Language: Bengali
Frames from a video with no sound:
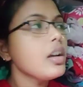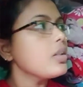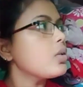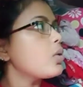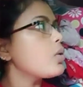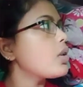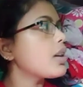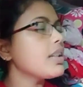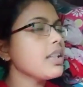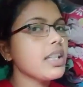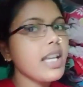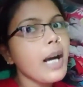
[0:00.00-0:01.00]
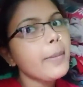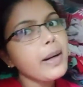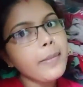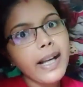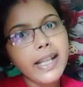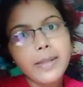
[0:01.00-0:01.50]
তো ওগুলোকে নিয়ে গিয়ে আবার
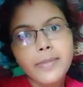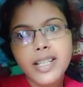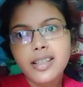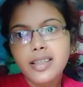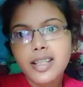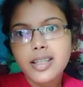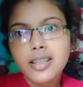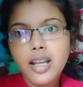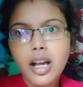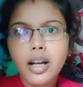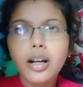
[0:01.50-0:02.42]
বাইরে মিলে দিয়েছি যা